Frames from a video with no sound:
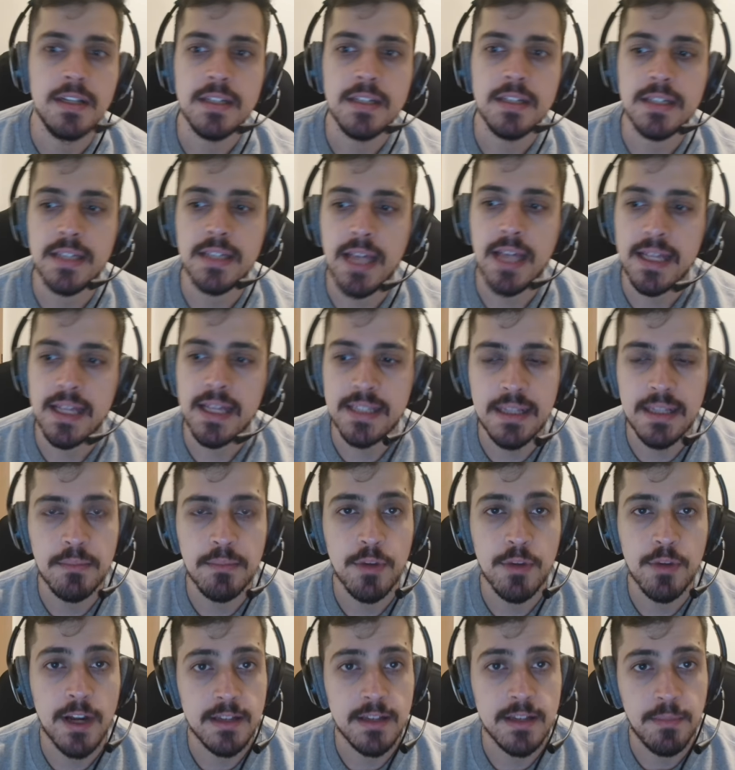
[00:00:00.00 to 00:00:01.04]
na
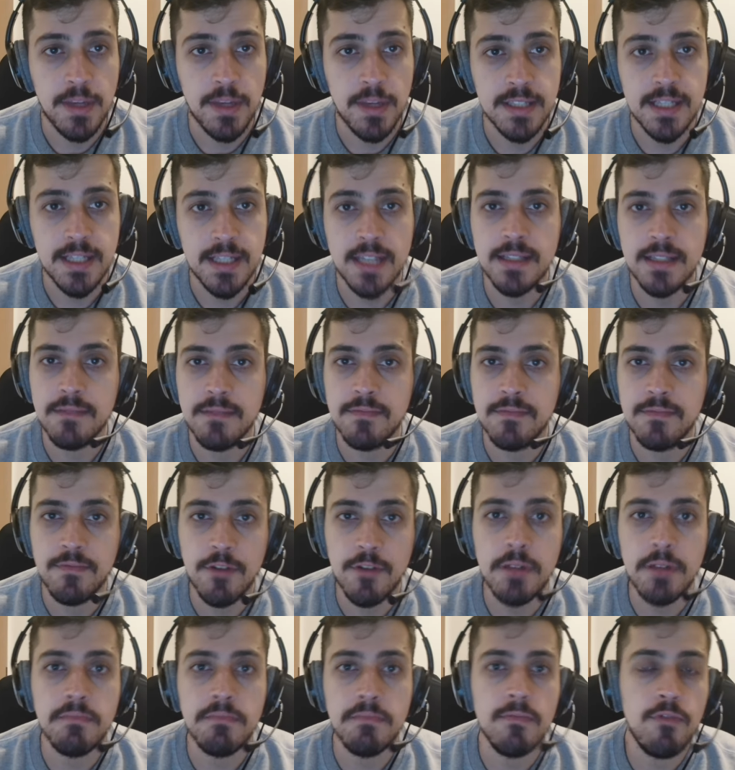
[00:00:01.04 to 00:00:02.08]
temporada passada
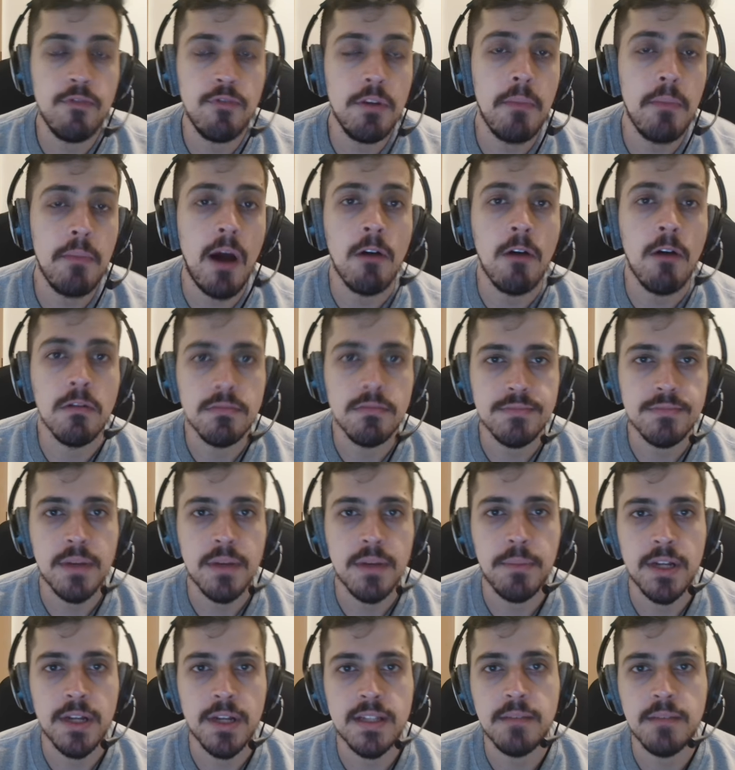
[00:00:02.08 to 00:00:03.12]
foi, foi mal
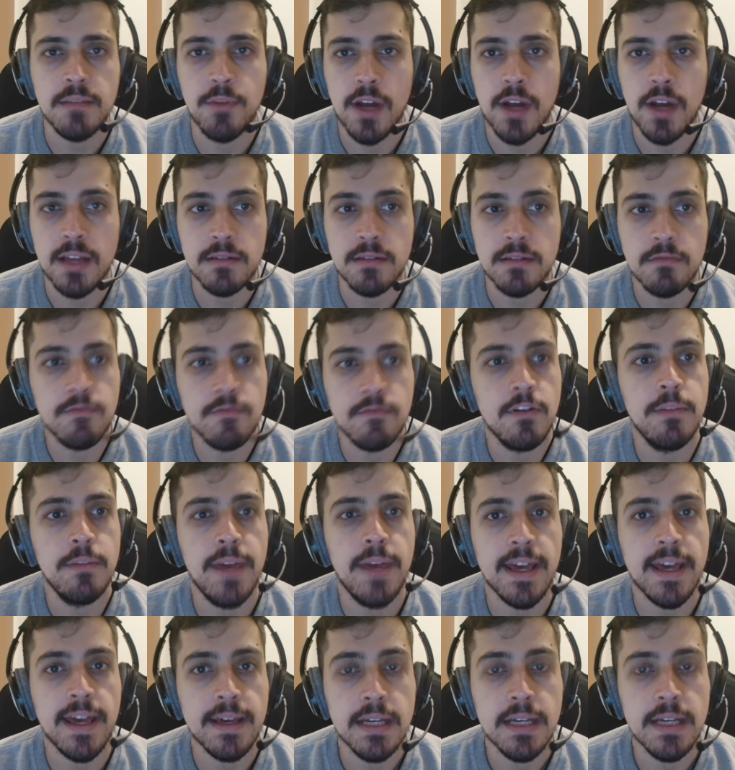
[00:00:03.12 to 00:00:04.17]
na pré-temporada, não foi
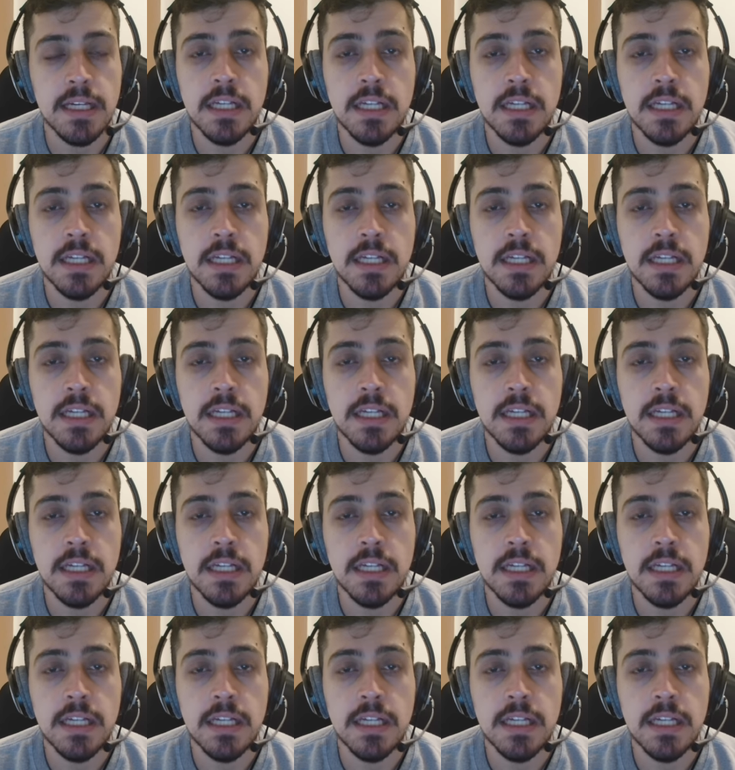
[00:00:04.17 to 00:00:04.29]
bem.